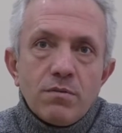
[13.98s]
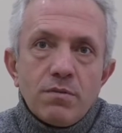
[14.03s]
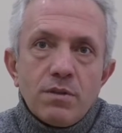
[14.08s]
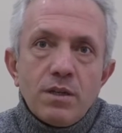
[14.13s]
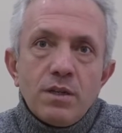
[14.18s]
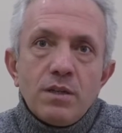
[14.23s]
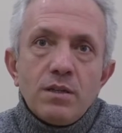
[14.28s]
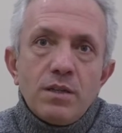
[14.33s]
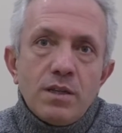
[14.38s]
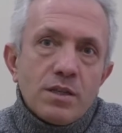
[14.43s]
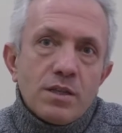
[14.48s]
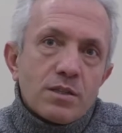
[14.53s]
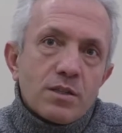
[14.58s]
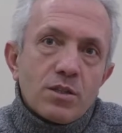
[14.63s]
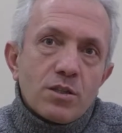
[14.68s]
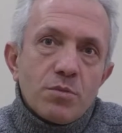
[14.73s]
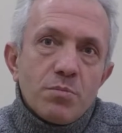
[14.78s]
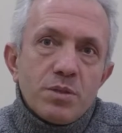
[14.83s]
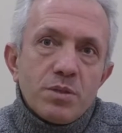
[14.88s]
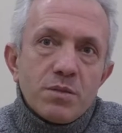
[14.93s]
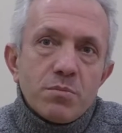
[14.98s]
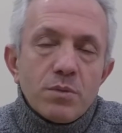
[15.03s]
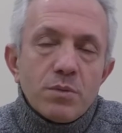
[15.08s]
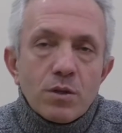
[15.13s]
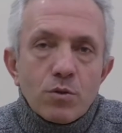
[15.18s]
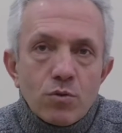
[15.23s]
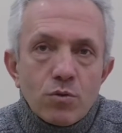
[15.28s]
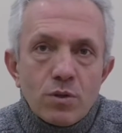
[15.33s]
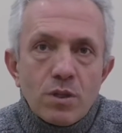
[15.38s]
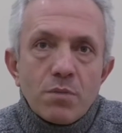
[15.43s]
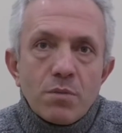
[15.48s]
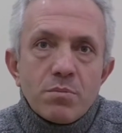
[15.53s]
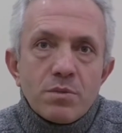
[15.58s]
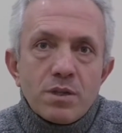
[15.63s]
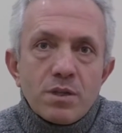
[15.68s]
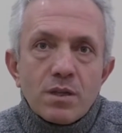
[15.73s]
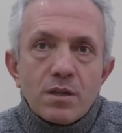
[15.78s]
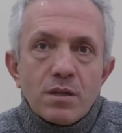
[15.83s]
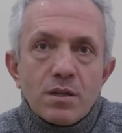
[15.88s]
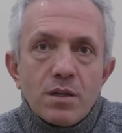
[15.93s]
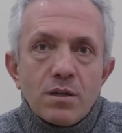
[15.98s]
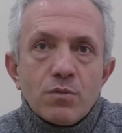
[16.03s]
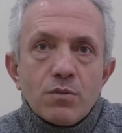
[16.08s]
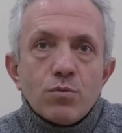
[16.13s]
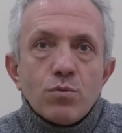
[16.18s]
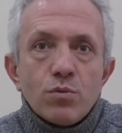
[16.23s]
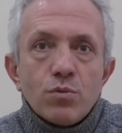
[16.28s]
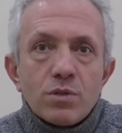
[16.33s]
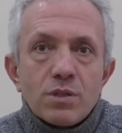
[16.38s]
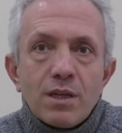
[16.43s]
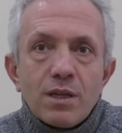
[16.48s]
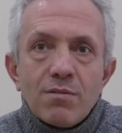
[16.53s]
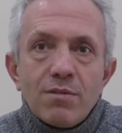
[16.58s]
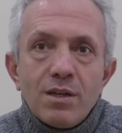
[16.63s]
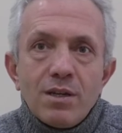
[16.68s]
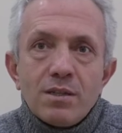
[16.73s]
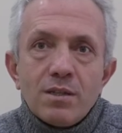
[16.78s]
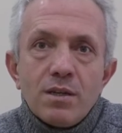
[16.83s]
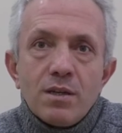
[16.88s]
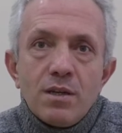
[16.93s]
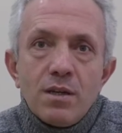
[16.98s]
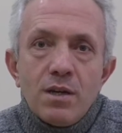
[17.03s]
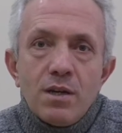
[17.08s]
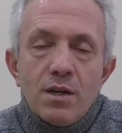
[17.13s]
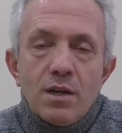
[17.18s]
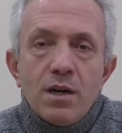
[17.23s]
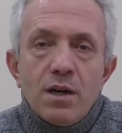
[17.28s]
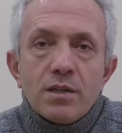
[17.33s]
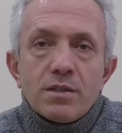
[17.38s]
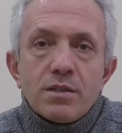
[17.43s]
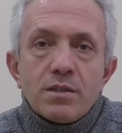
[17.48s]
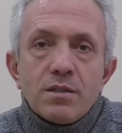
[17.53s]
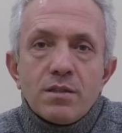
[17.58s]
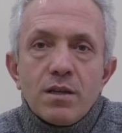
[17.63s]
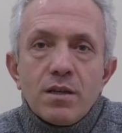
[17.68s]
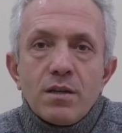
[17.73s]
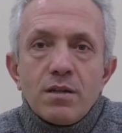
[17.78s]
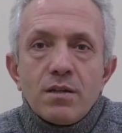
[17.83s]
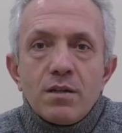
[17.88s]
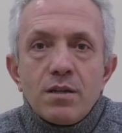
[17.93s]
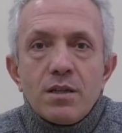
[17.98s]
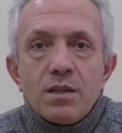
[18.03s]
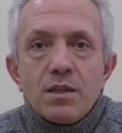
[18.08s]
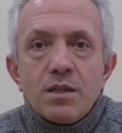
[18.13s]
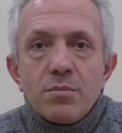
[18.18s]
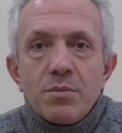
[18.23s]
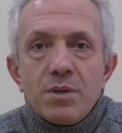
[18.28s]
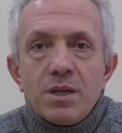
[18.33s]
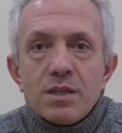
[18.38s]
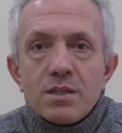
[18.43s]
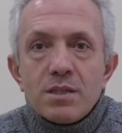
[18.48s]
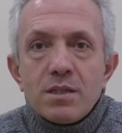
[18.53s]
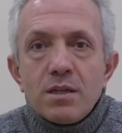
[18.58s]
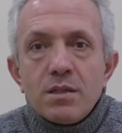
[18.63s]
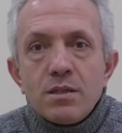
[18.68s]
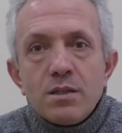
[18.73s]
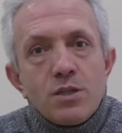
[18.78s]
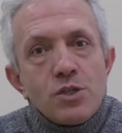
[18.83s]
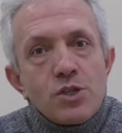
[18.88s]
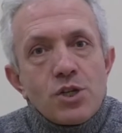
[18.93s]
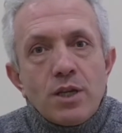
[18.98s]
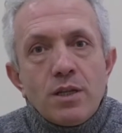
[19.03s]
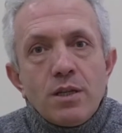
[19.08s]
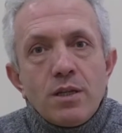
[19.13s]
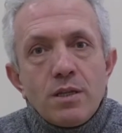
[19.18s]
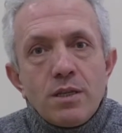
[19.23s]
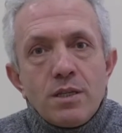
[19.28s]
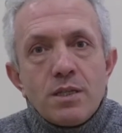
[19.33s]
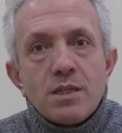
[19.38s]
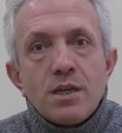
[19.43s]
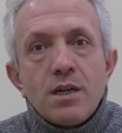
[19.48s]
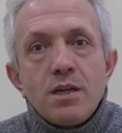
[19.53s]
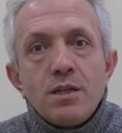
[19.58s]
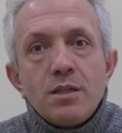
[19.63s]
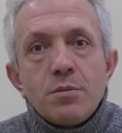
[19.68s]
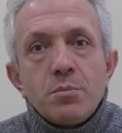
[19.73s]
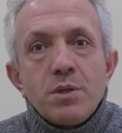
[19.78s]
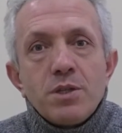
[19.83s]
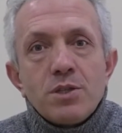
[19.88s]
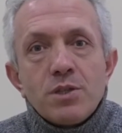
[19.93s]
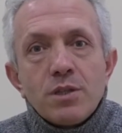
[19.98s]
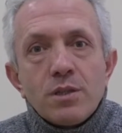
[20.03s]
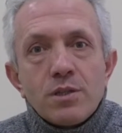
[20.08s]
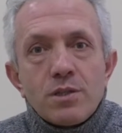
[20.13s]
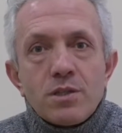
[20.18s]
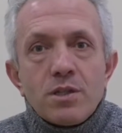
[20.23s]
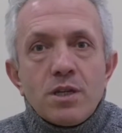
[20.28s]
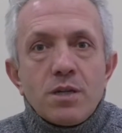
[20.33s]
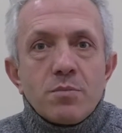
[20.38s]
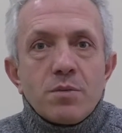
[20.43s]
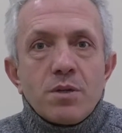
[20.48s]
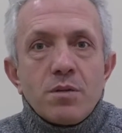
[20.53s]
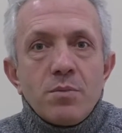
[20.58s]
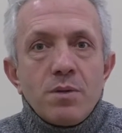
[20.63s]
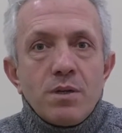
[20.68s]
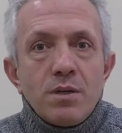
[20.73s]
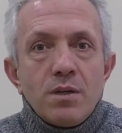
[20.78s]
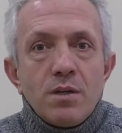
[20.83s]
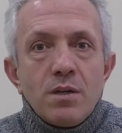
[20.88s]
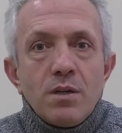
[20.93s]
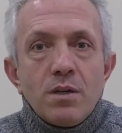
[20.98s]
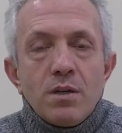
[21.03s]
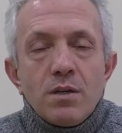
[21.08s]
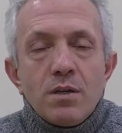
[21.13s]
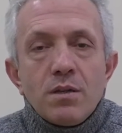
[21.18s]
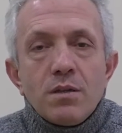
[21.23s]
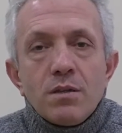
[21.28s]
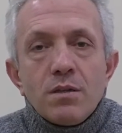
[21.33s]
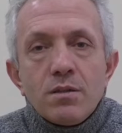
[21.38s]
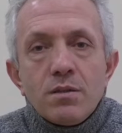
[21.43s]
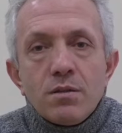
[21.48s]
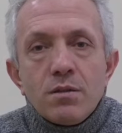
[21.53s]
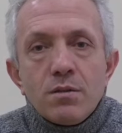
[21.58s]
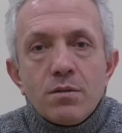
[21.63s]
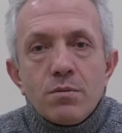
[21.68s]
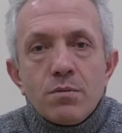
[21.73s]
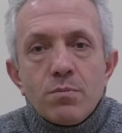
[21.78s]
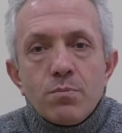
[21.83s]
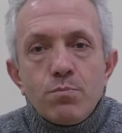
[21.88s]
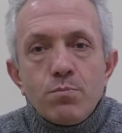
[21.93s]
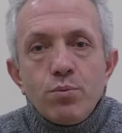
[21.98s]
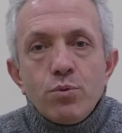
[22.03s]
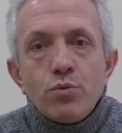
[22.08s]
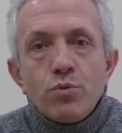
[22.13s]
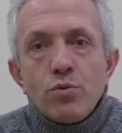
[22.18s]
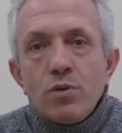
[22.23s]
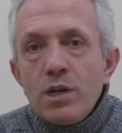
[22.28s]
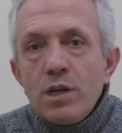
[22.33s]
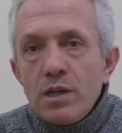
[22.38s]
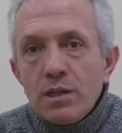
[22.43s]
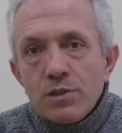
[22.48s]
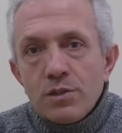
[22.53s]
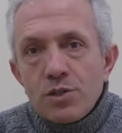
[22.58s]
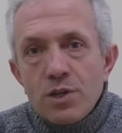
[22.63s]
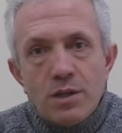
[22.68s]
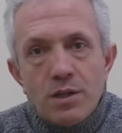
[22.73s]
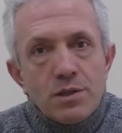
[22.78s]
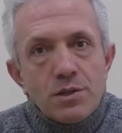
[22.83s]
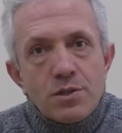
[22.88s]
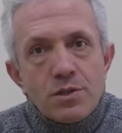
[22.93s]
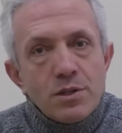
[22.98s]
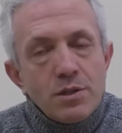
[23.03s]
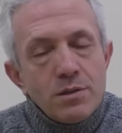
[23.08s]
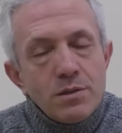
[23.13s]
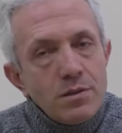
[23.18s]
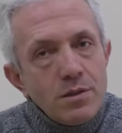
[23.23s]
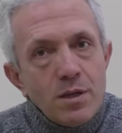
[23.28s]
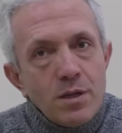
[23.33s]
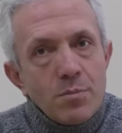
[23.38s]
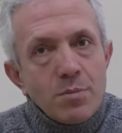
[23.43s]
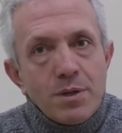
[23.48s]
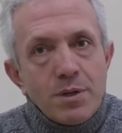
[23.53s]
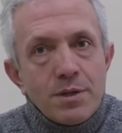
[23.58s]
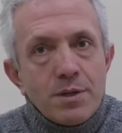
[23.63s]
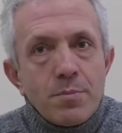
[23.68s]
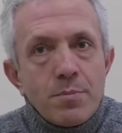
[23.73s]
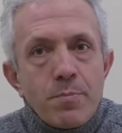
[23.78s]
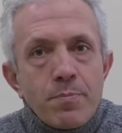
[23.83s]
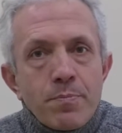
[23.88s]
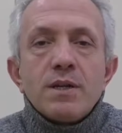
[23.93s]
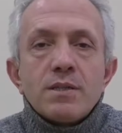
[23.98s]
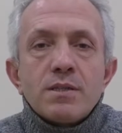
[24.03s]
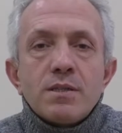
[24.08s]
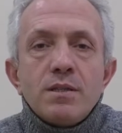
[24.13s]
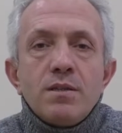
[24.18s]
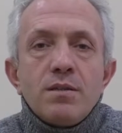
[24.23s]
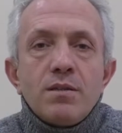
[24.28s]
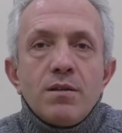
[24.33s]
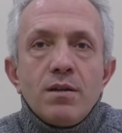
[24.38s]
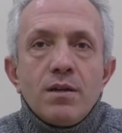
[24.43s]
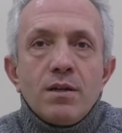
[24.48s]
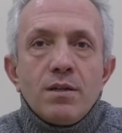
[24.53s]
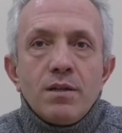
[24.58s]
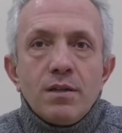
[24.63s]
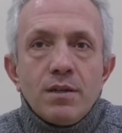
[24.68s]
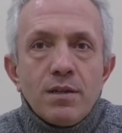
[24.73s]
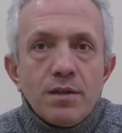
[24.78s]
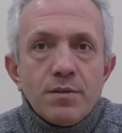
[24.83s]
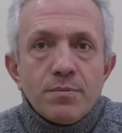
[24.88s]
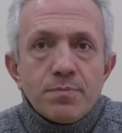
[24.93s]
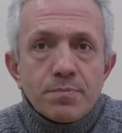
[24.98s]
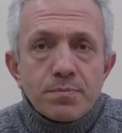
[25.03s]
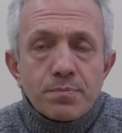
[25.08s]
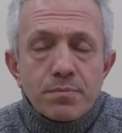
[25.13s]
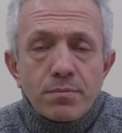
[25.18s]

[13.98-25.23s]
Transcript: ve ne yazık ki bizim de gündemimize giren ulus devlet aslında e, birazdan inşallah izah etmeye çalışacağım gibi e, bütünle yanlış anlaşıldı diyebilirim. Fransız ihtilaliyle